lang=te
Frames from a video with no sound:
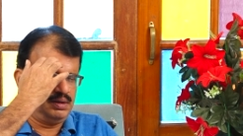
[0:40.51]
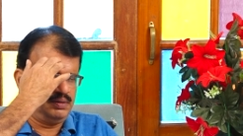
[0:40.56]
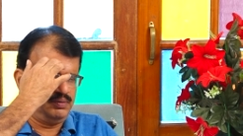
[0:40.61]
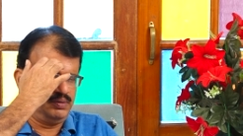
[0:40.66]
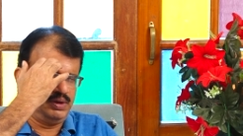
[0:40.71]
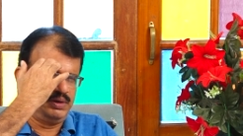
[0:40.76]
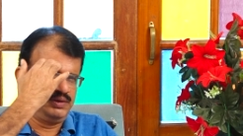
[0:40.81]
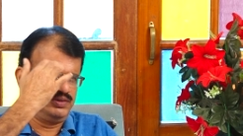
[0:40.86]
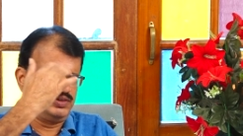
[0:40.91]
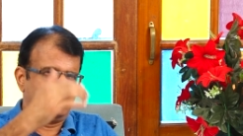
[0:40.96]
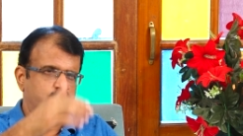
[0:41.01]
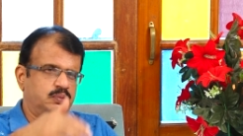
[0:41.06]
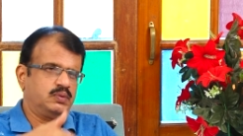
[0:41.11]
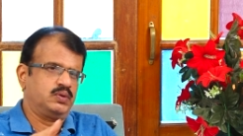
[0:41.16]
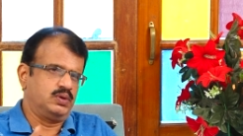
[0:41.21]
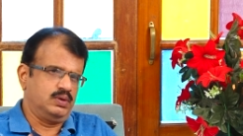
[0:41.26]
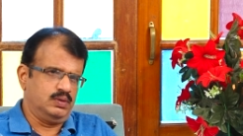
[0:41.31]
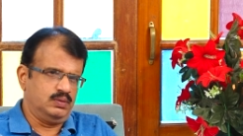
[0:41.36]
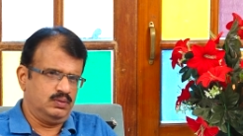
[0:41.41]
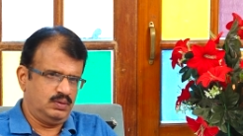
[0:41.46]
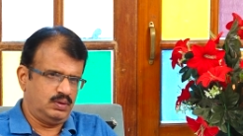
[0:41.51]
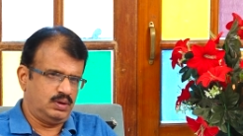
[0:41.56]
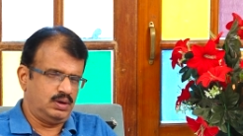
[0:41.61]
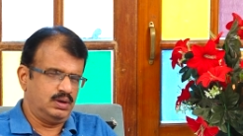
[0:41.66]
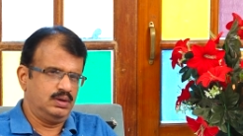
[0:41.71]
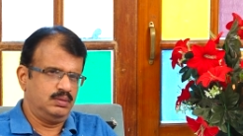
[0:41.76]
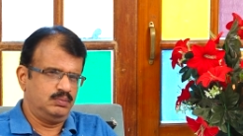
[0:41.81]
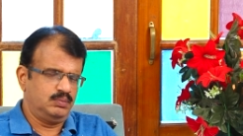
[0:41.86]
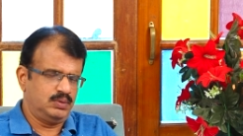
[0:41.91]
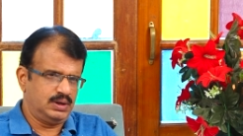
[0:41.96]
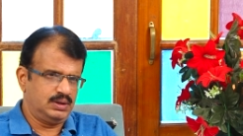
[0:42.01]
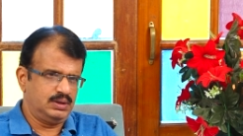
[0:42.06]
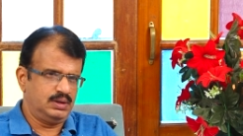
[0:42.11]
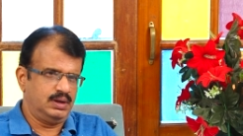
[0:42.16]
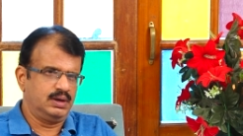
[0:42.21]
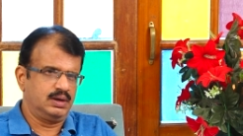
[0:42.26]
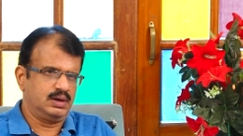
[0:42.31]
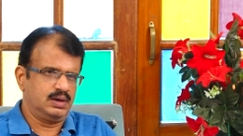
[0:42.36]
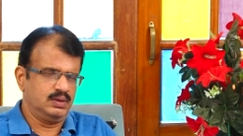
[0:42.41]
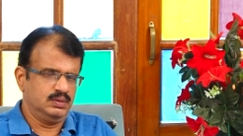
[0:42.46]
ఇవన్నీ చెప్పుకున్నాం ఒక మన
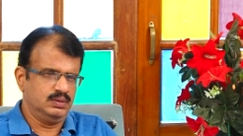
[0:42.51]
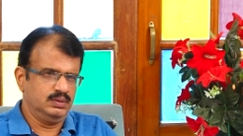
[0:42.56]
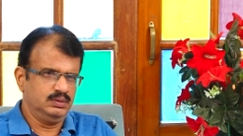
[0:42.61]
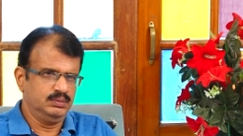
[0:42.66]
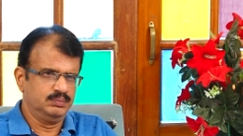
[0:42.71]
దాంట్లో